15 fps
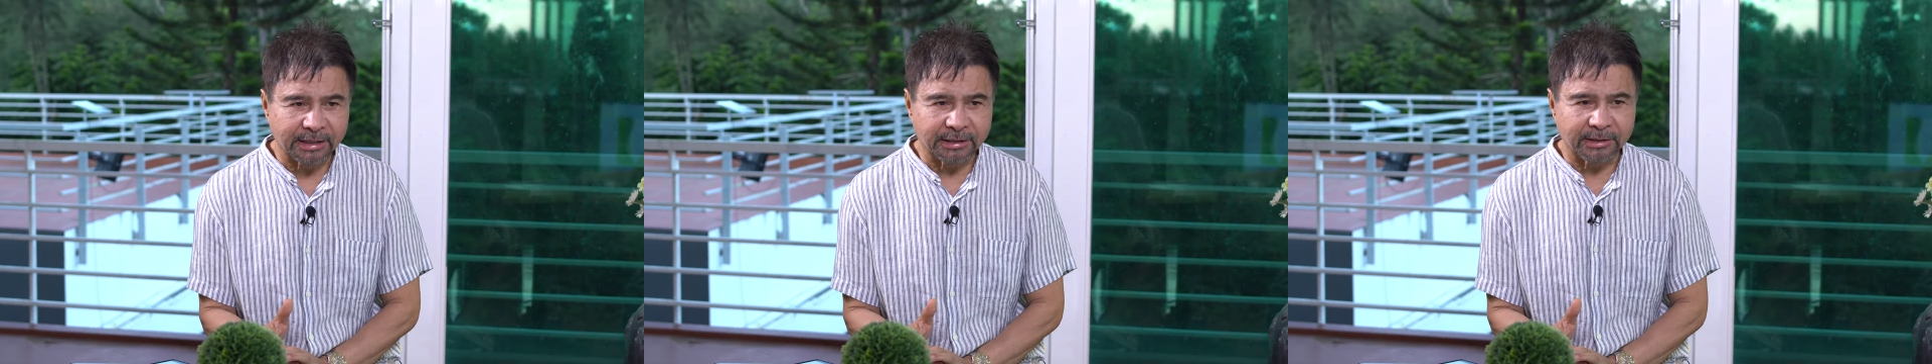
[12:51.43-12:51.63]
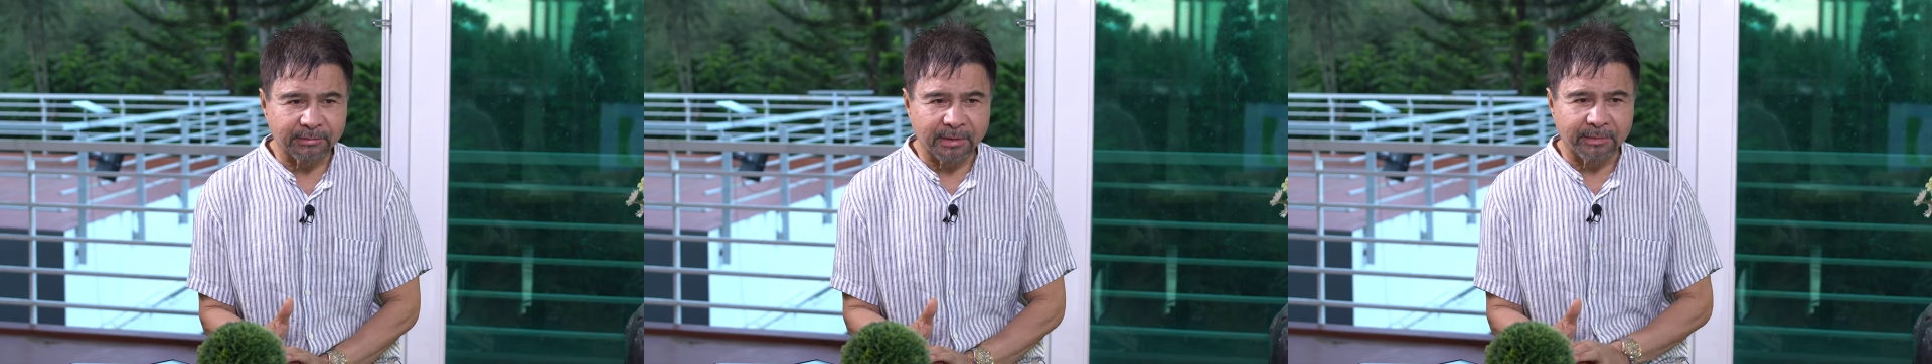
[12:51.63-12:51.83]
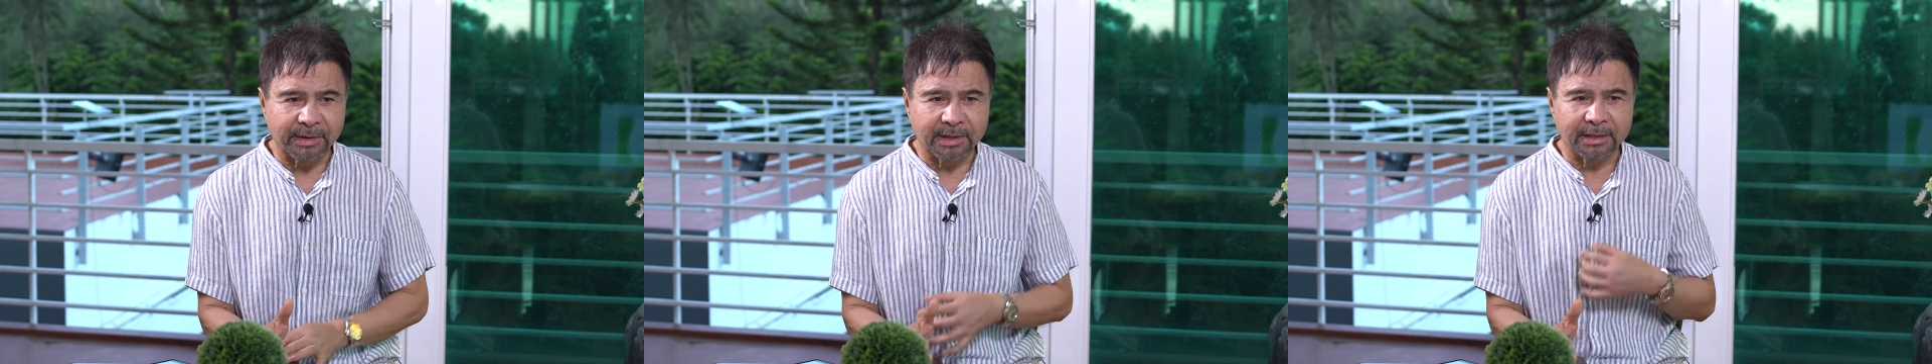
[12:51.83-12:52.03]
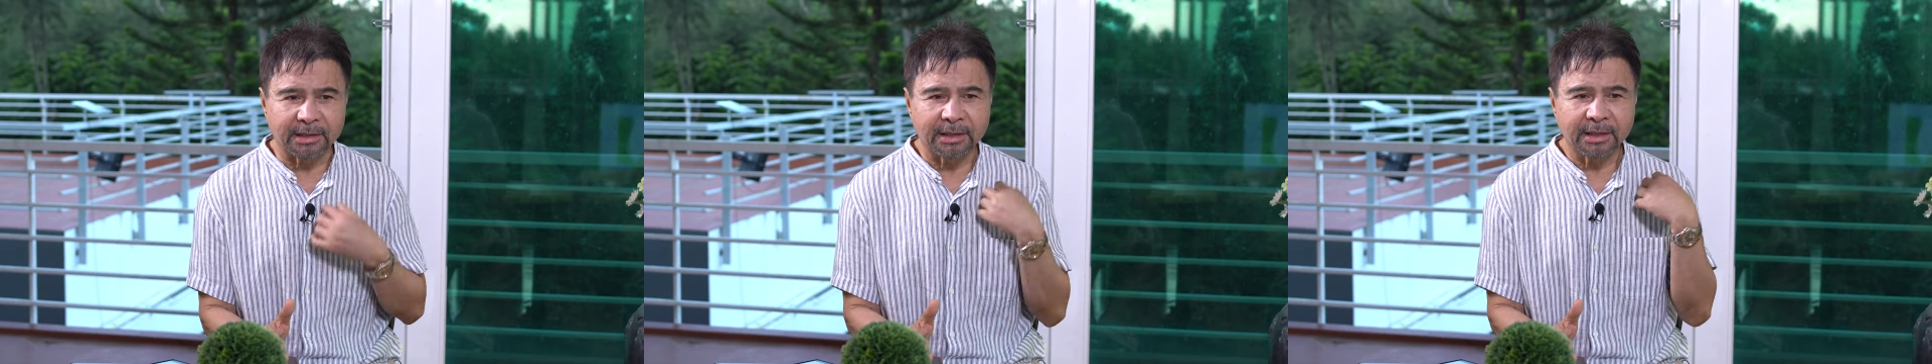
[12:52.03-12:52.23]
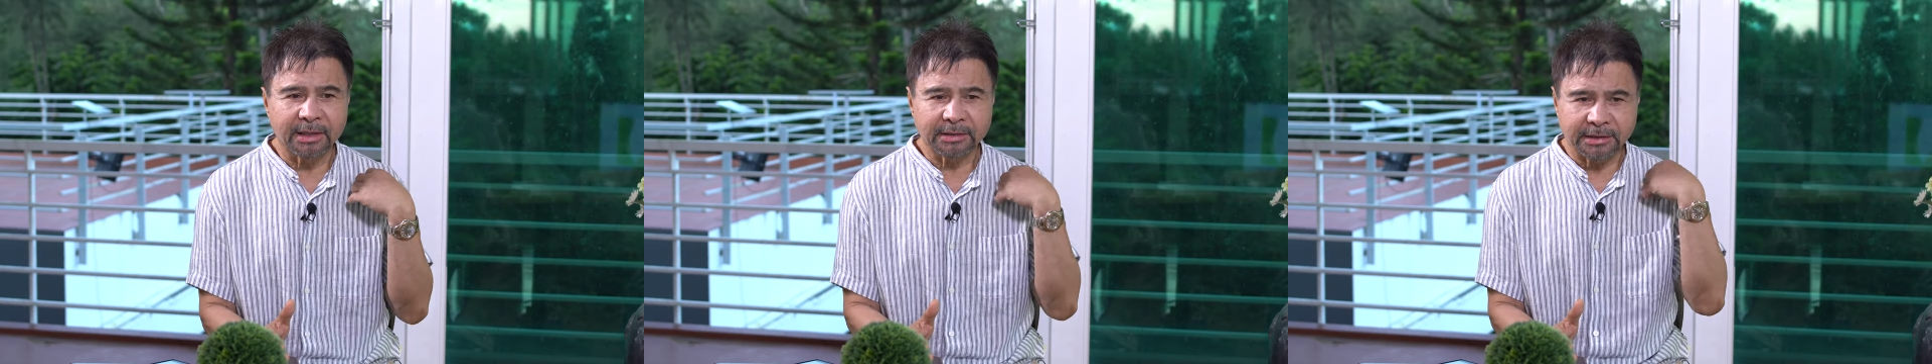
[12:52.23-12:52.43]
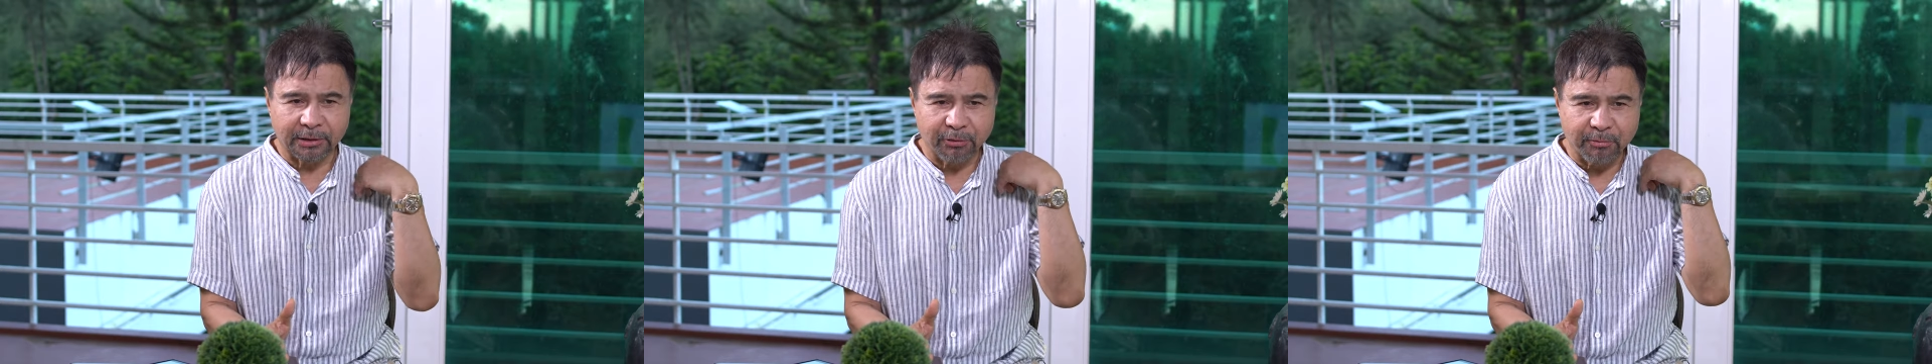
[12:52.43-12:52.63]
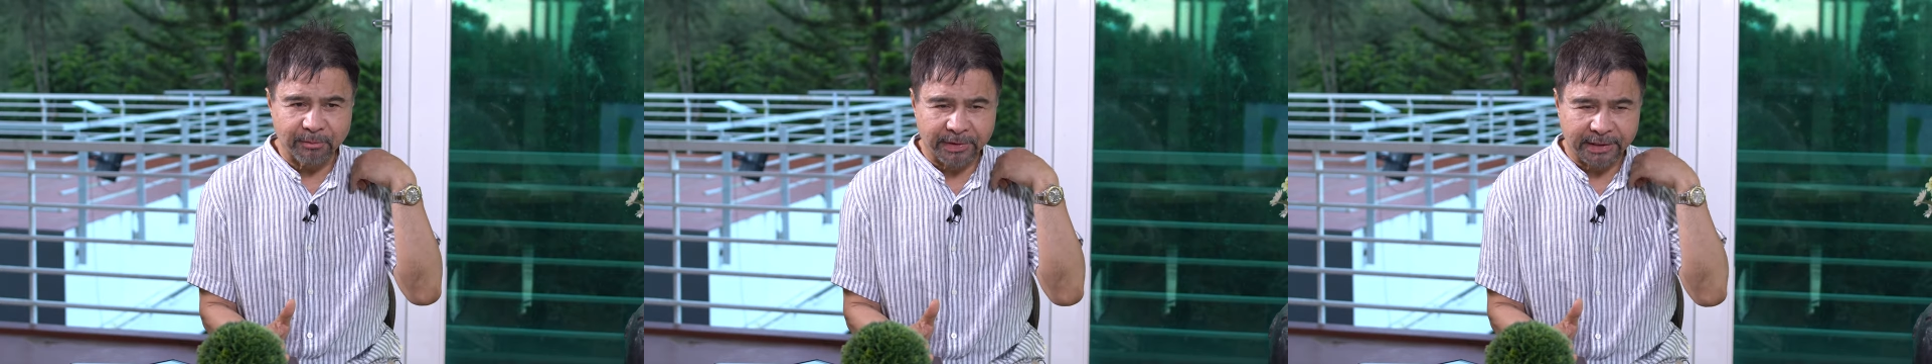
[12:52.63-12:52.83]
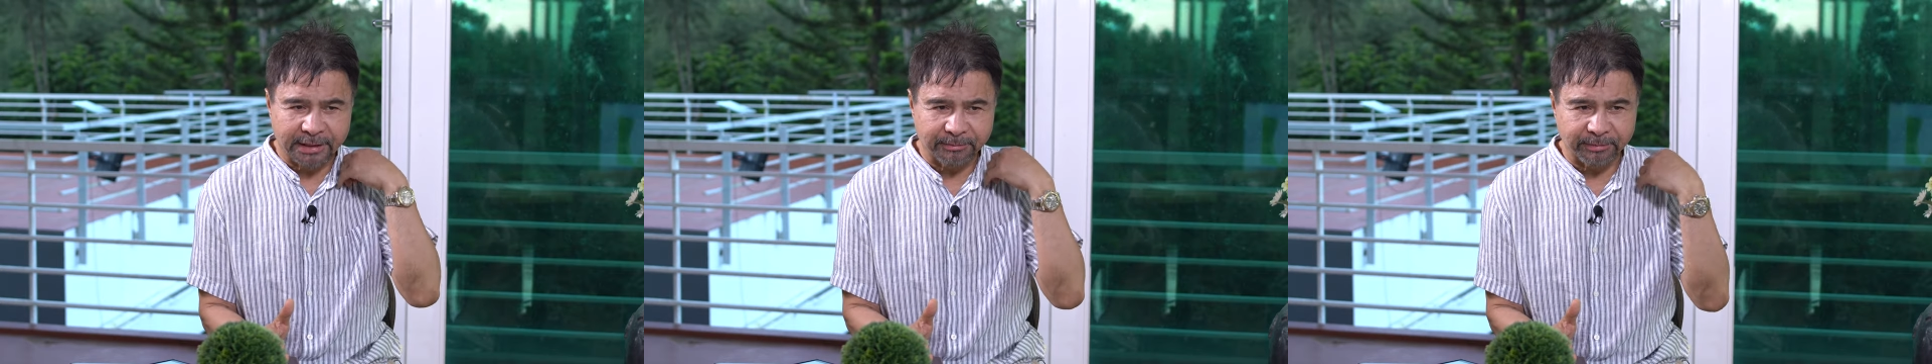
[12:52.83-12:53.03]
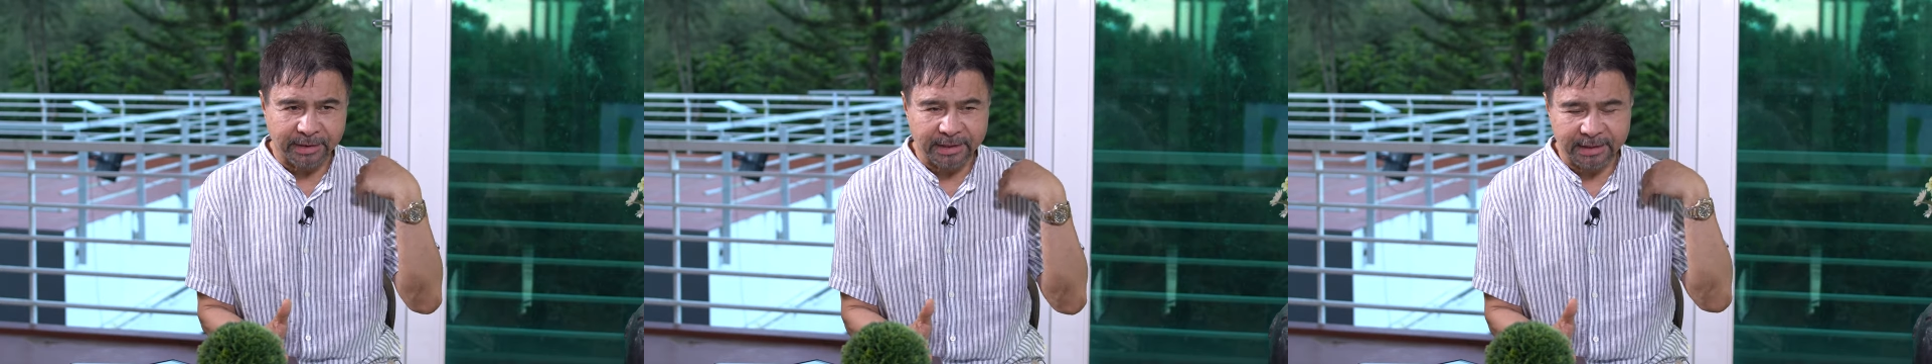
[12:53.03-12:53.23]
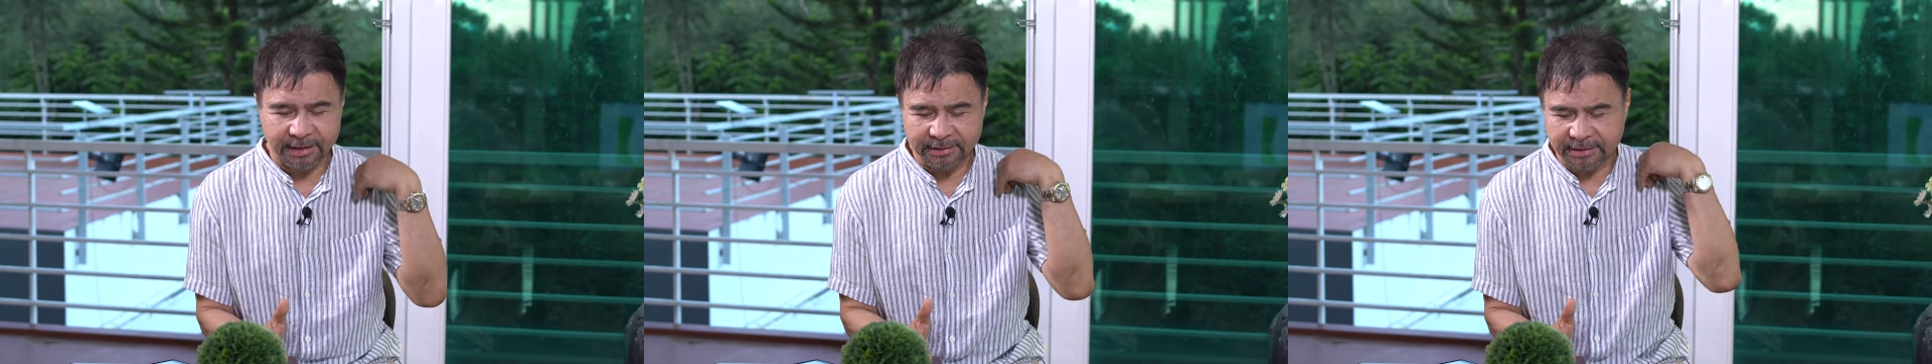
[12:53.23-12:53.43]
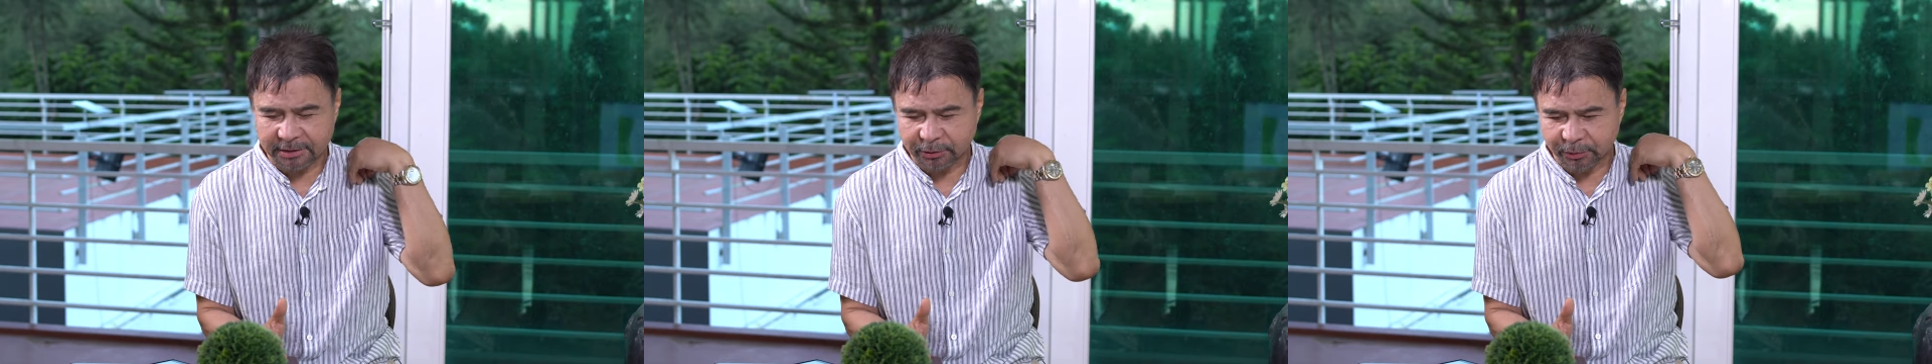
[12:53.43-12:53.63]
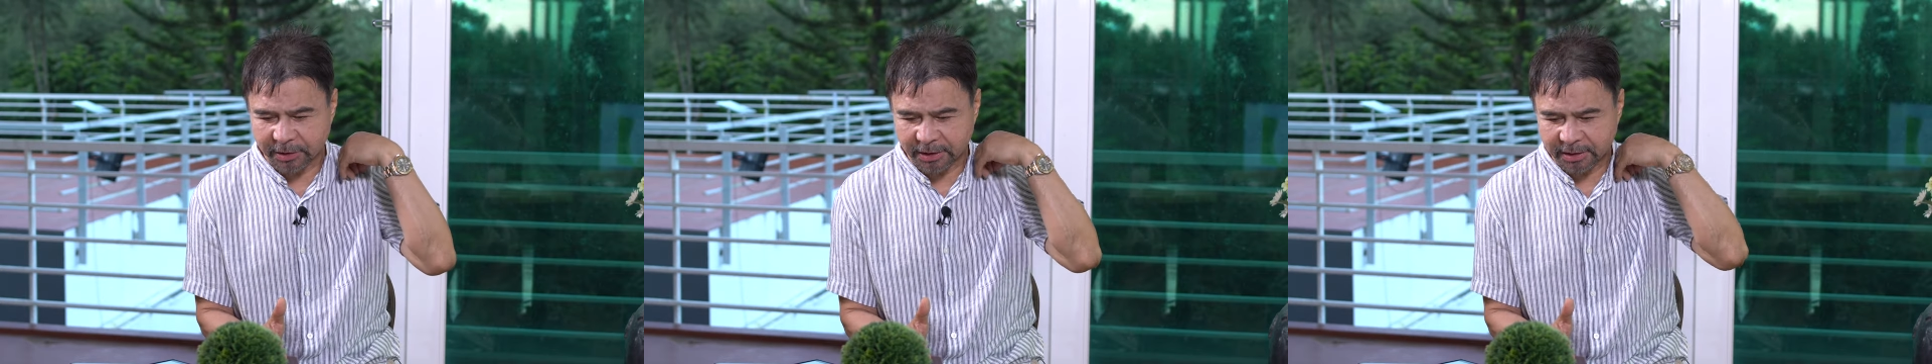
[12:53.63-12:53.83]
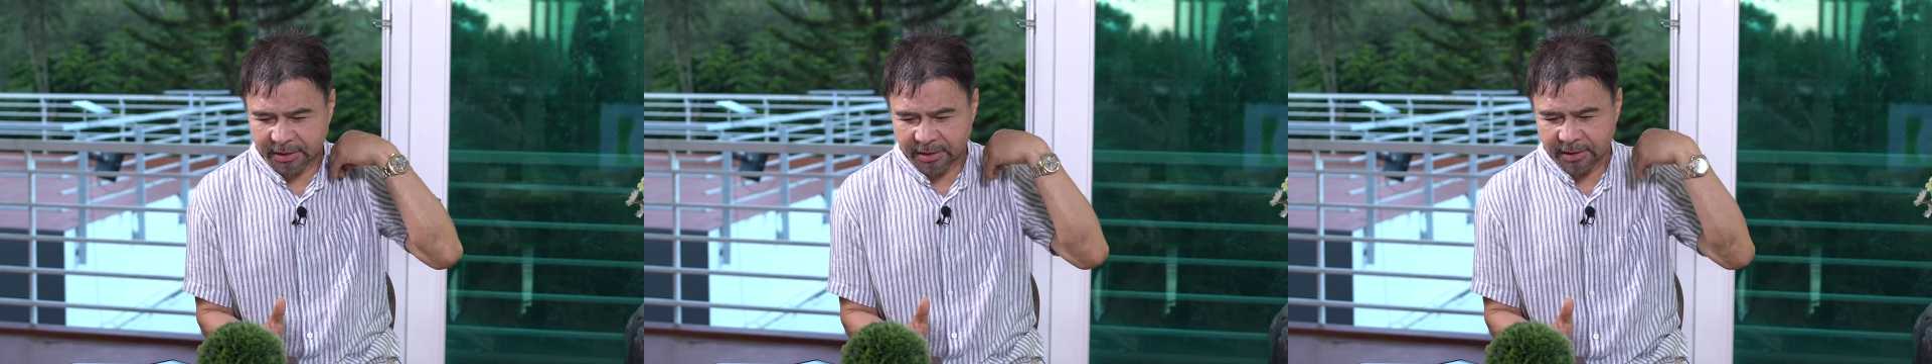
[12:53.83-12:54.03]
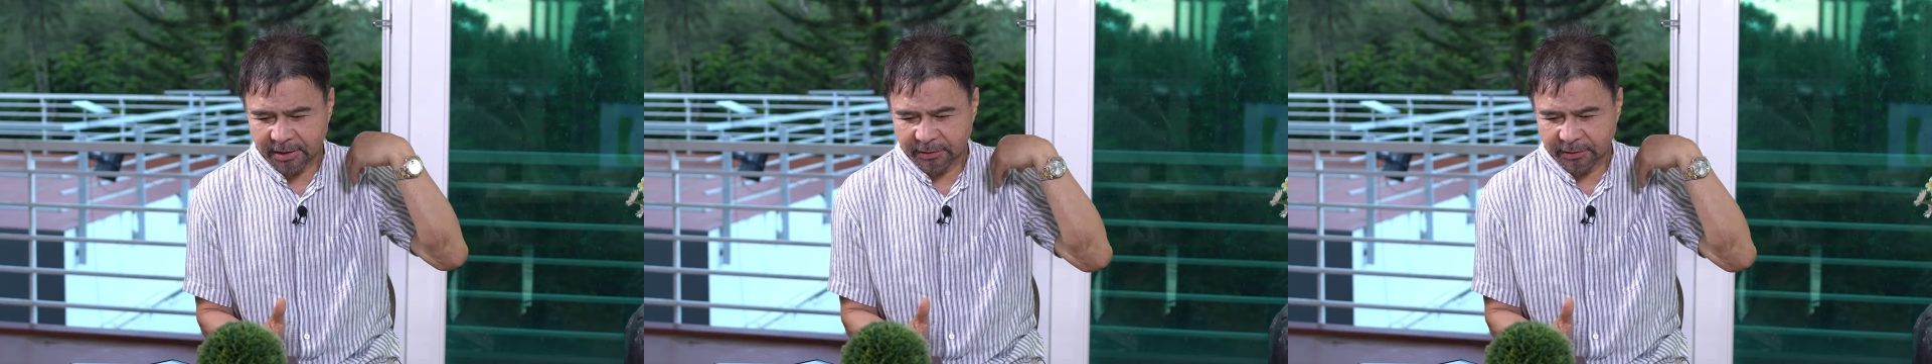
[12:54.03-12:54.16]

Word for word: ating mapagtagumpayan para in that way,